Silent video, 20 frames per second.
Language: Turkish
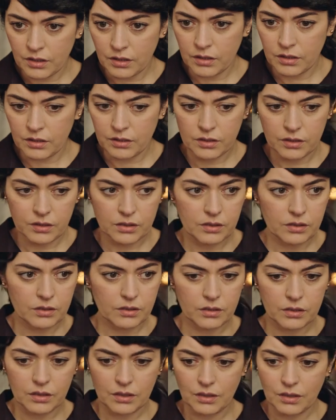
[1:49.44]
mi
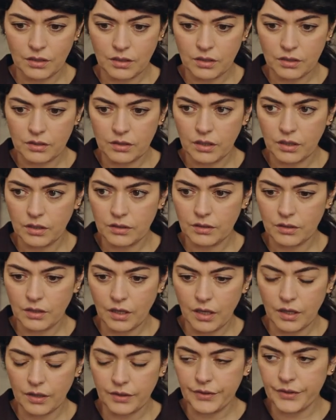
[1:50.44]
mesela?
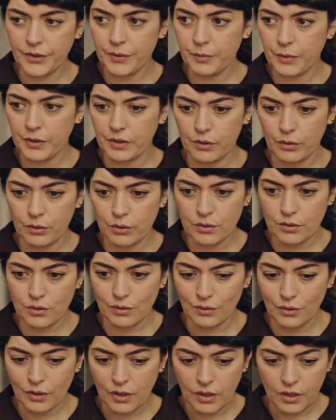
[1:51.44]
Ha kıymalı
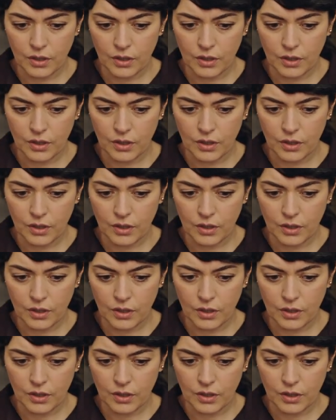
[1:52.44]
diyorsun.